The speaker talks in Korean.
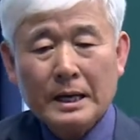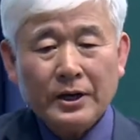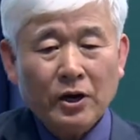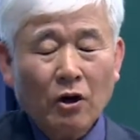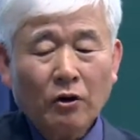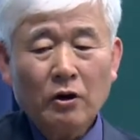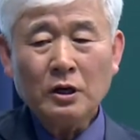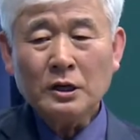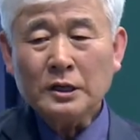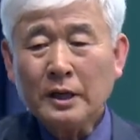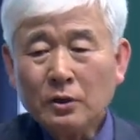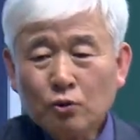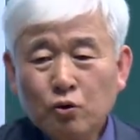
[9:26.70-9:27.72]

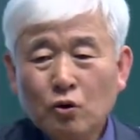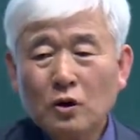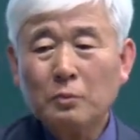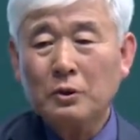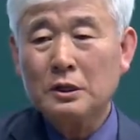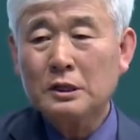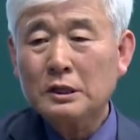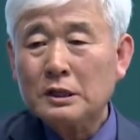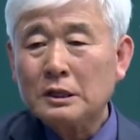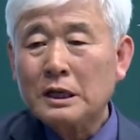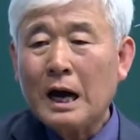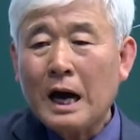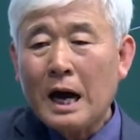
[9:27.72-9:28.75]
경영자 수업을
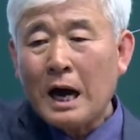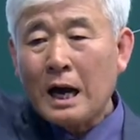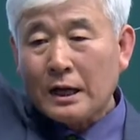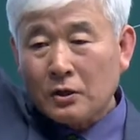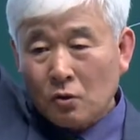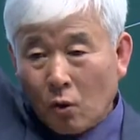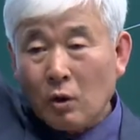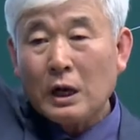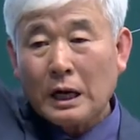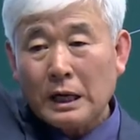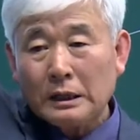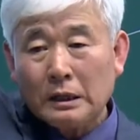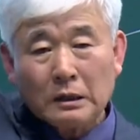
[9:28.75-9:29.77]
쌓아가지고
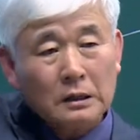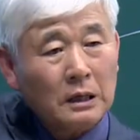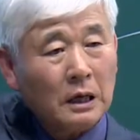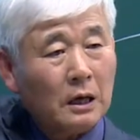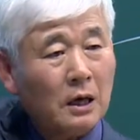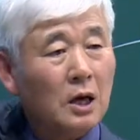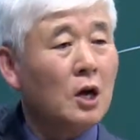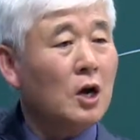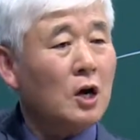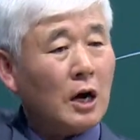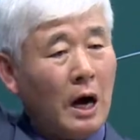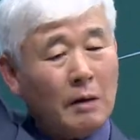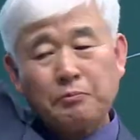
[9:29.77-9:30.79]
올라가야 되는데
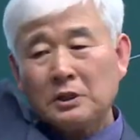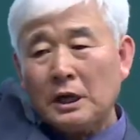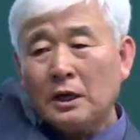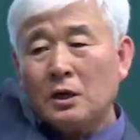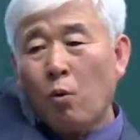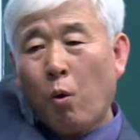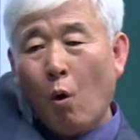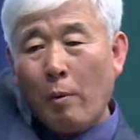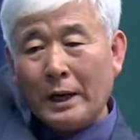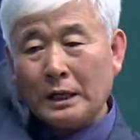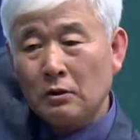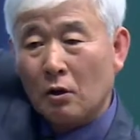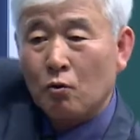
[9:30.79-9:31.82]
갑자기
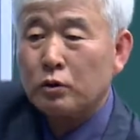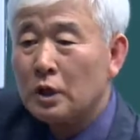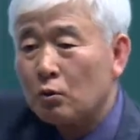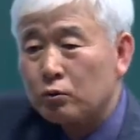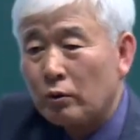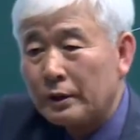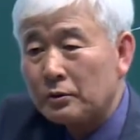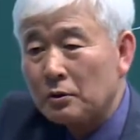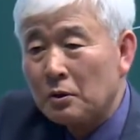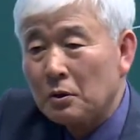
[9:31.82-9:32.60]
호박이 넝쿨째고 돌았어.